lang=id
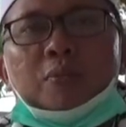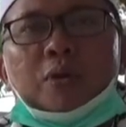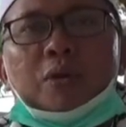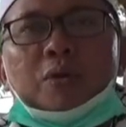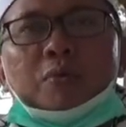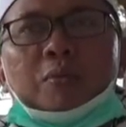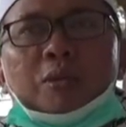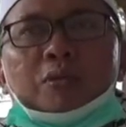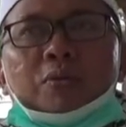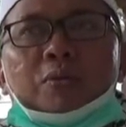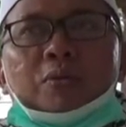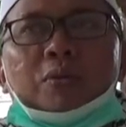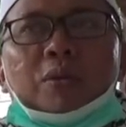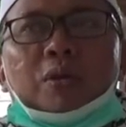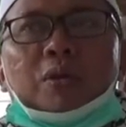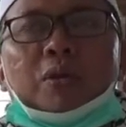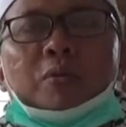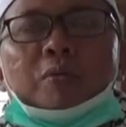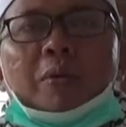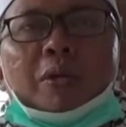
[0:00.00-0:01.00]

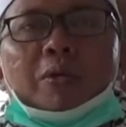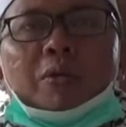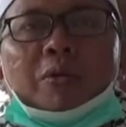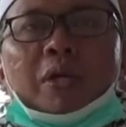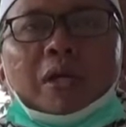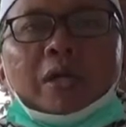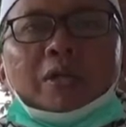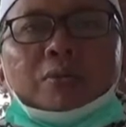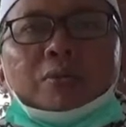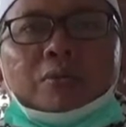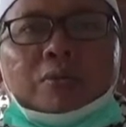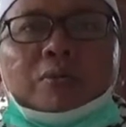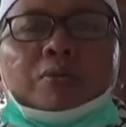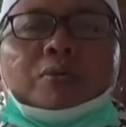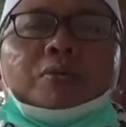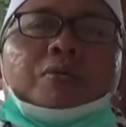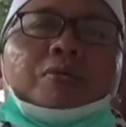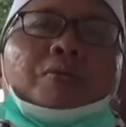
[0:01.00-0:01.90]
warahmatullahi wabarakatuh